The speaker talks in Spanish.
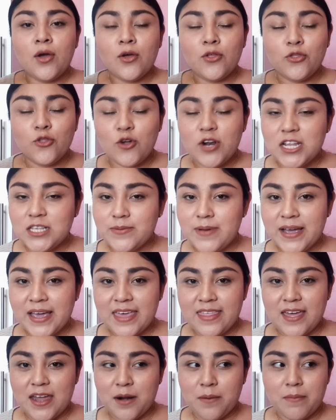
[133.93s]
no les va a
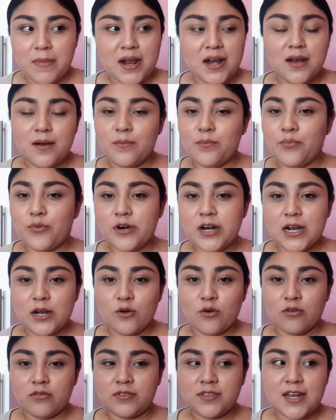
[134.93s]
quedar mal, por el
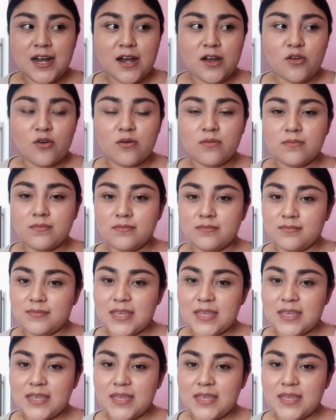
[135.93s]
contrario,